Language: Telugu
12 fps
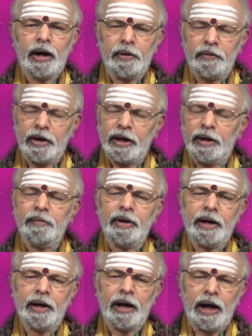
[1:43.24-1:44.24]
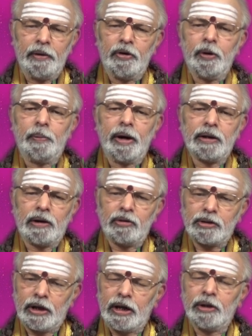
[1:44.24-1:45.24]
అందులో ఏమీ ఆందోళన పడాల్సిన
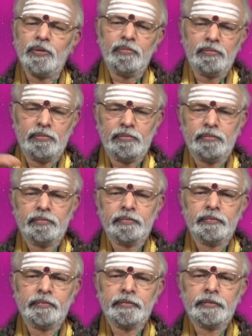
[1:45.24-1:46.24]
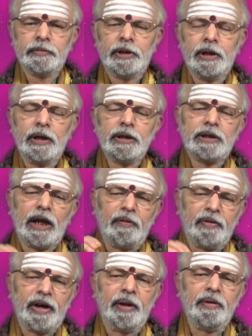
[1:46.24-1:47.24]
అవసరం లేదు
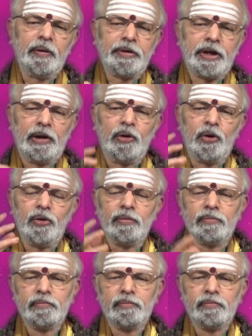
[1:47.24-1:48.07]
సెల్ఫ్ డ్రైవింగ్ విషయంలోనూ